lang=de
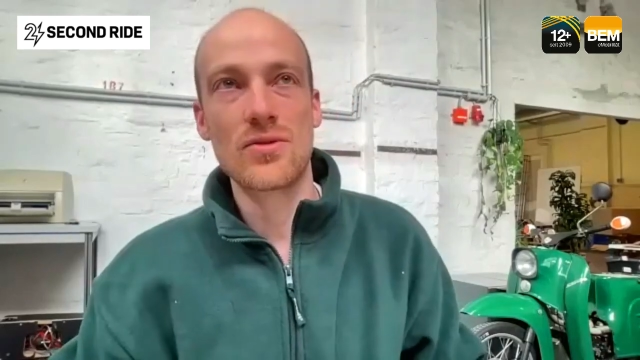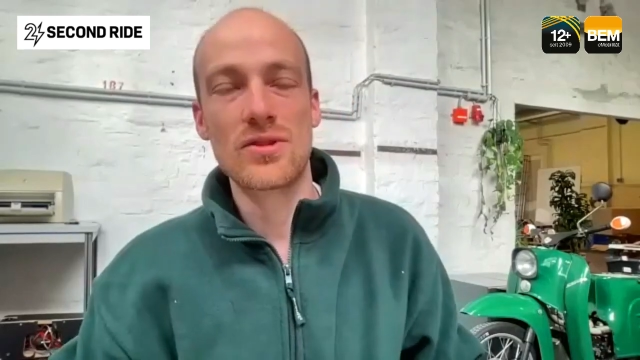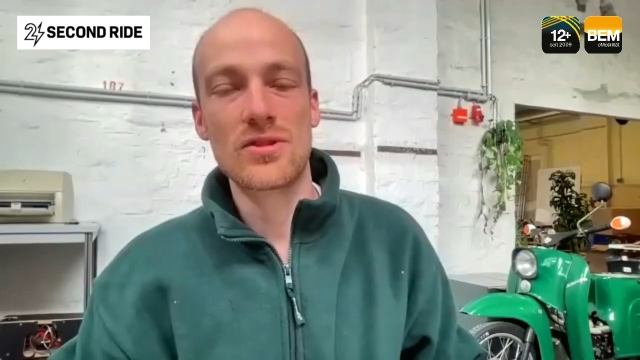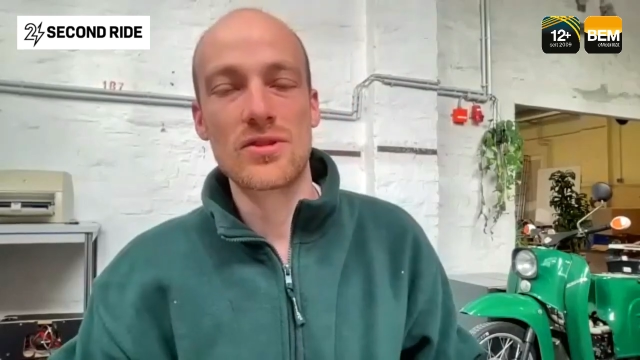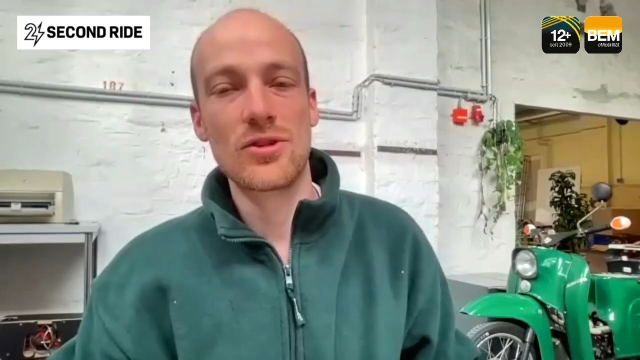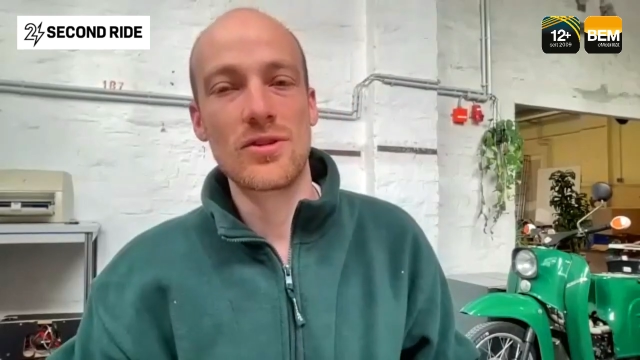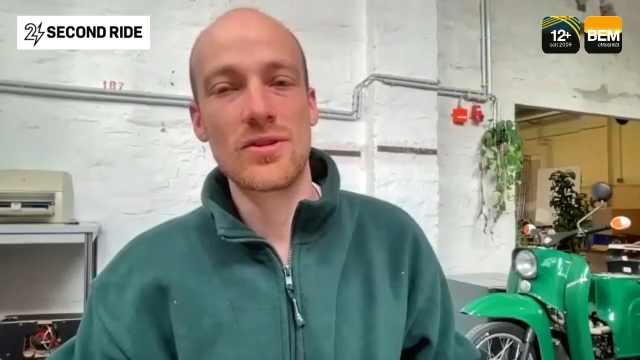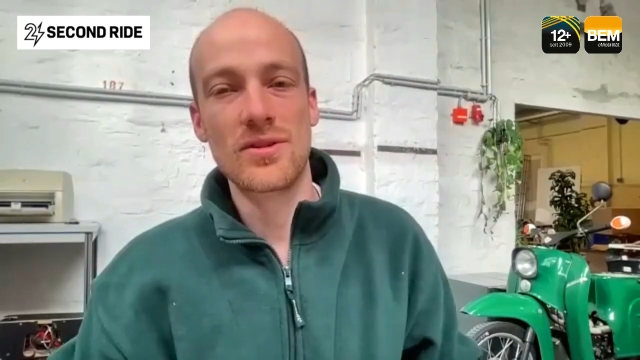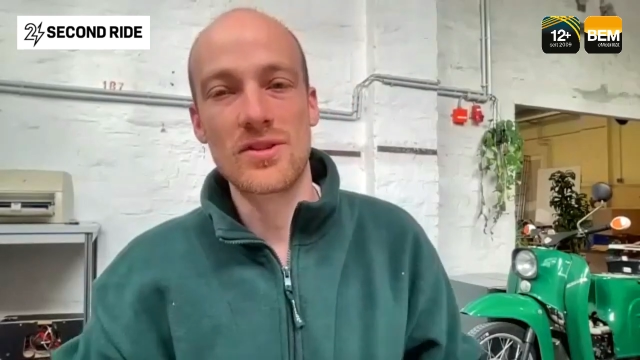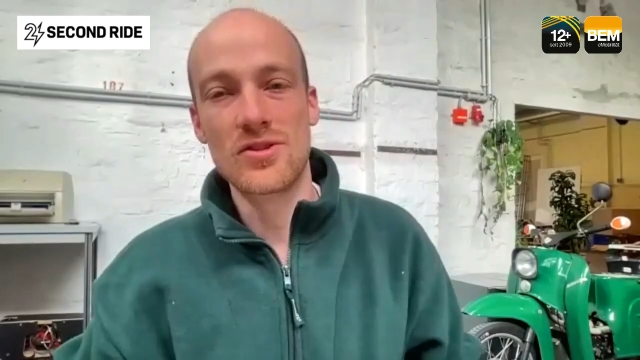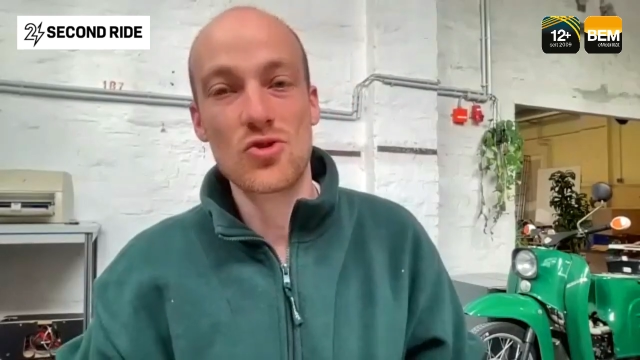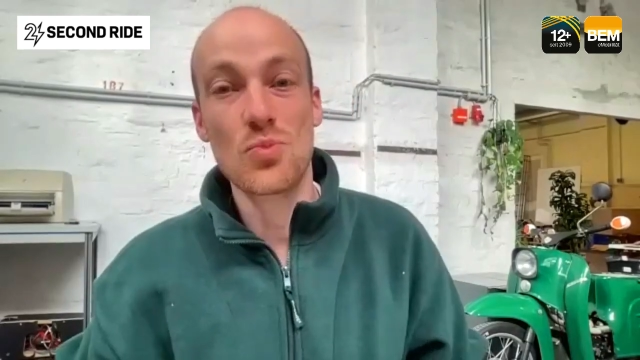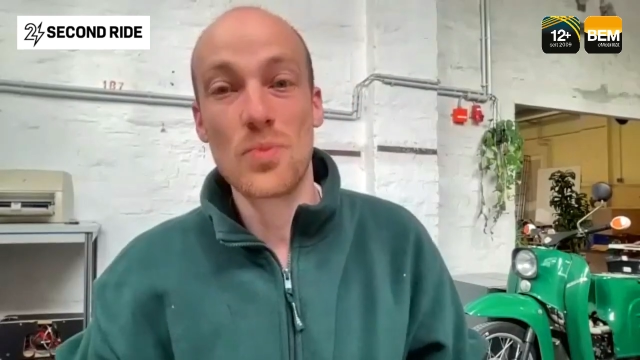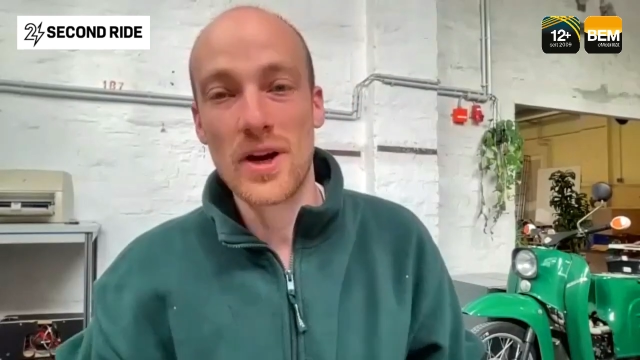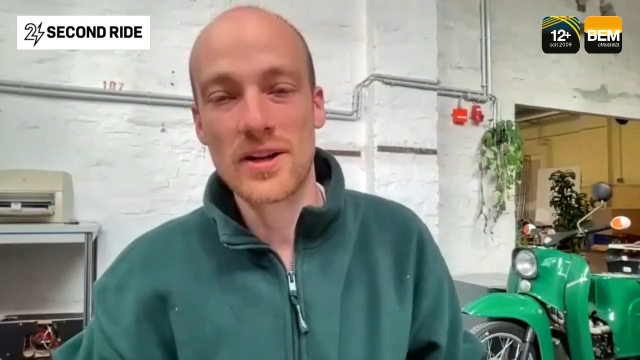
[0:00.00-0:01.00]
Und äh, das
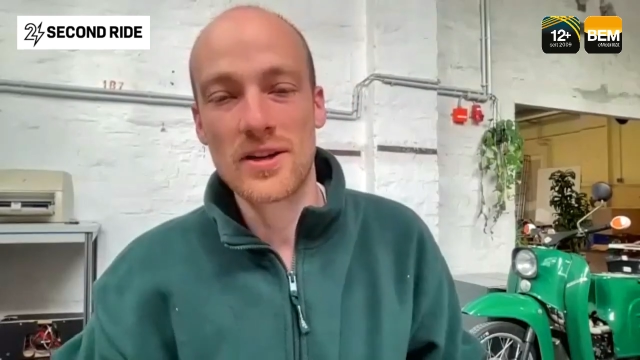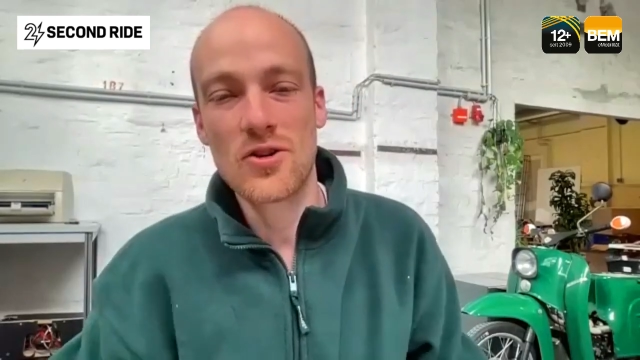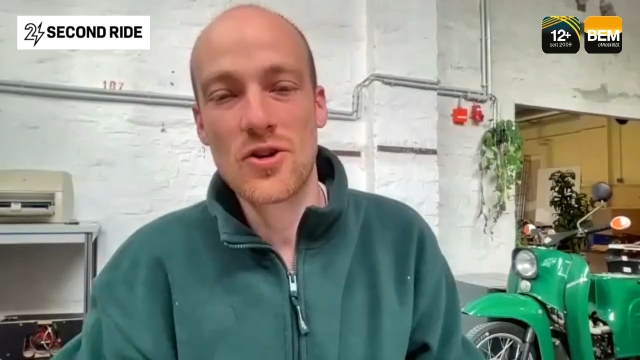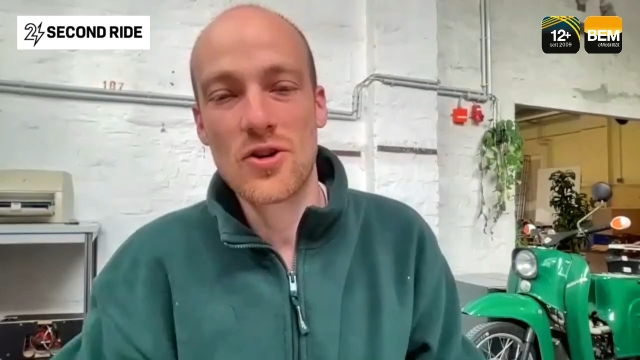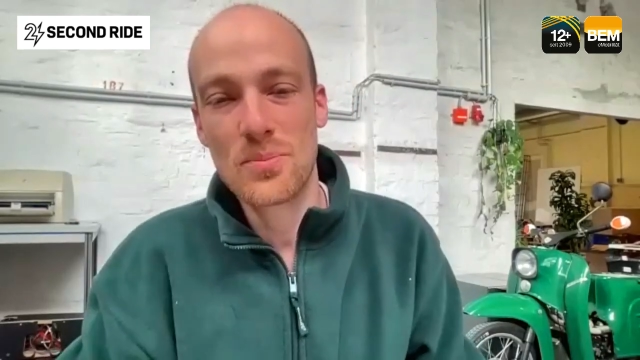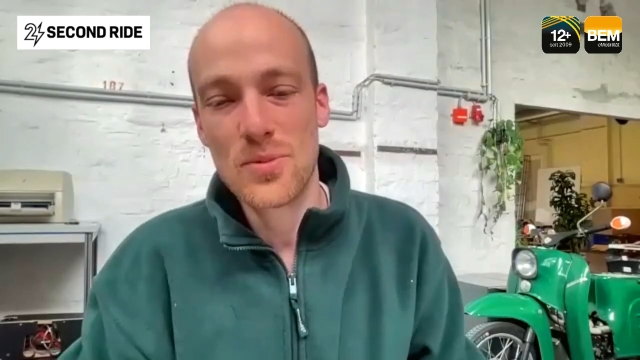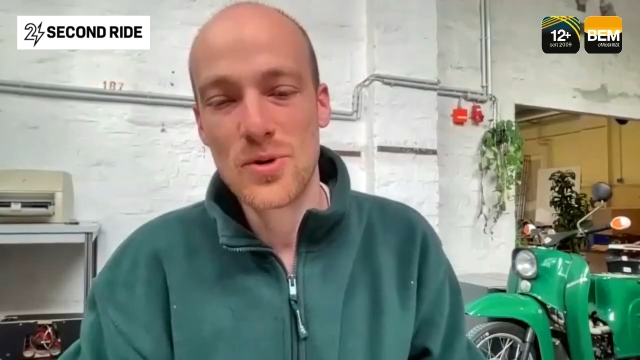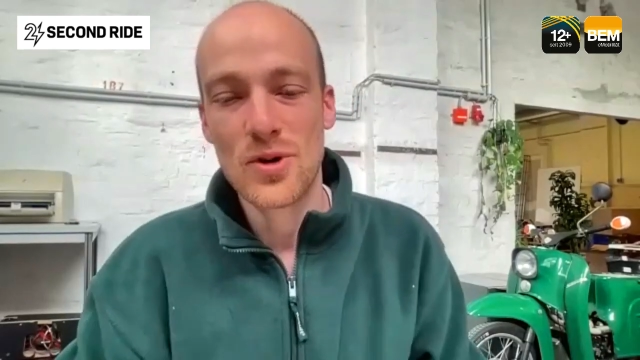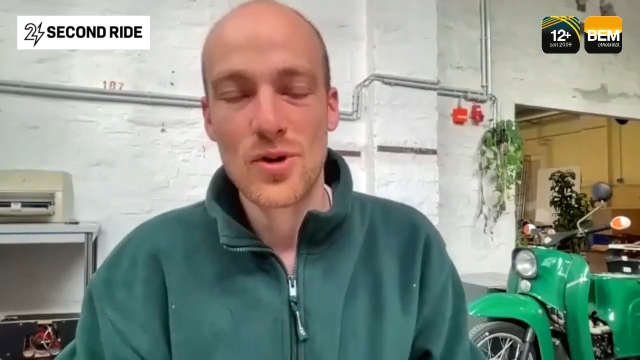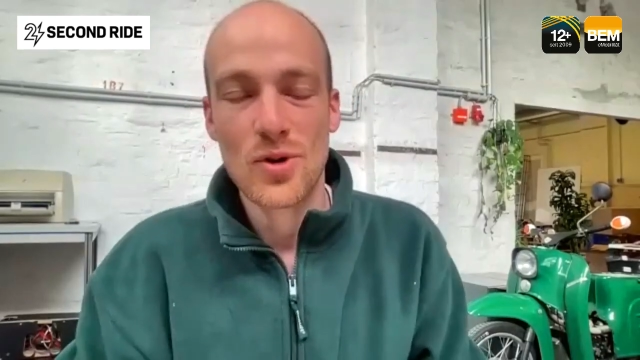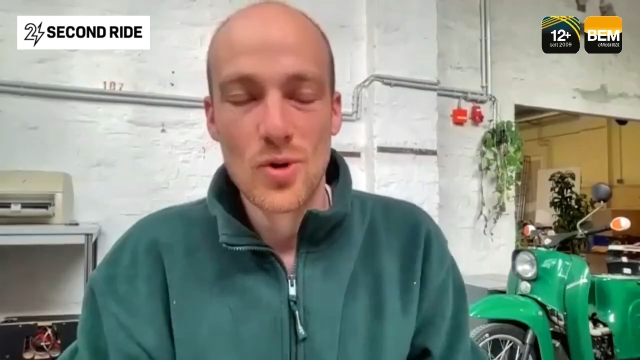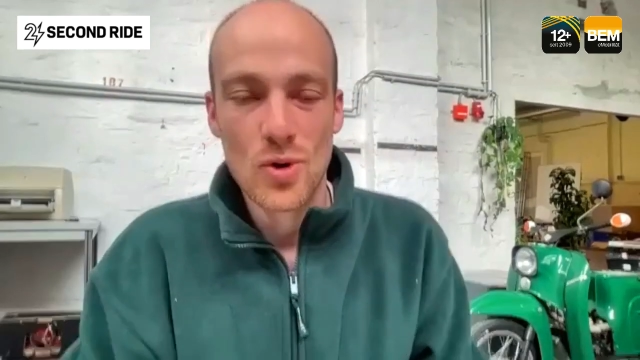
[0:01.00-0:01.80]
ist super angekommen.